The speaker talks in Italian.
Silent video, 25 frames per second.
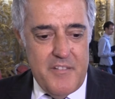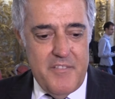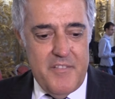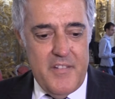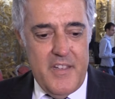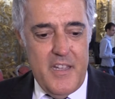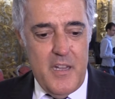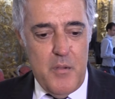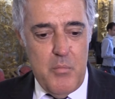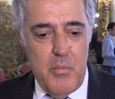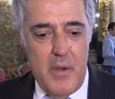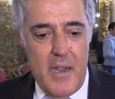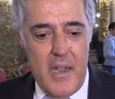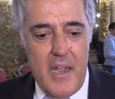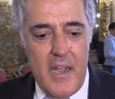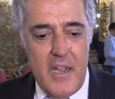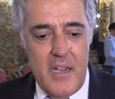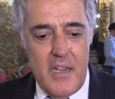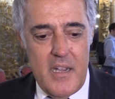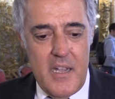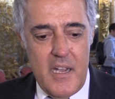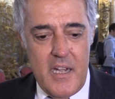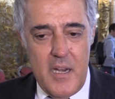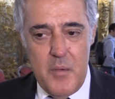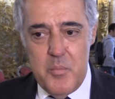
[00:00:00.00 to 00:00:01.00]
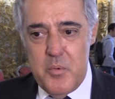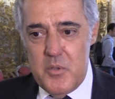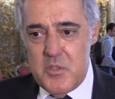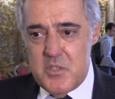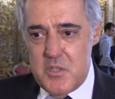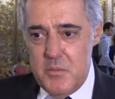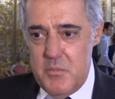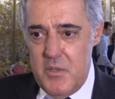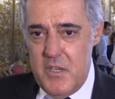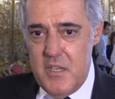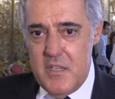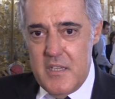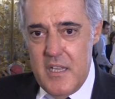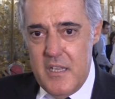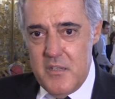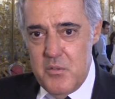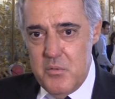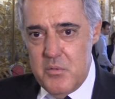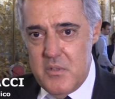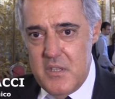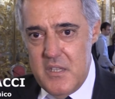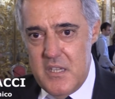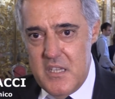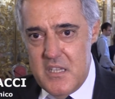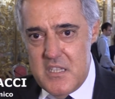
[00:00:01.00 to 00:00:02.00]
firma anche la possibilità di
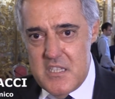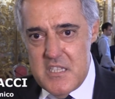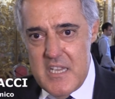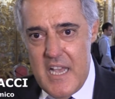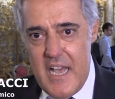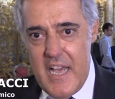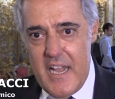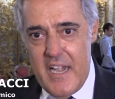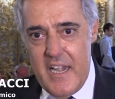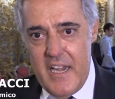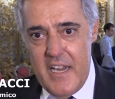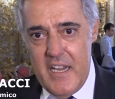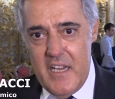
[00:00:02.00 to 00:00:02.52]
utilizzare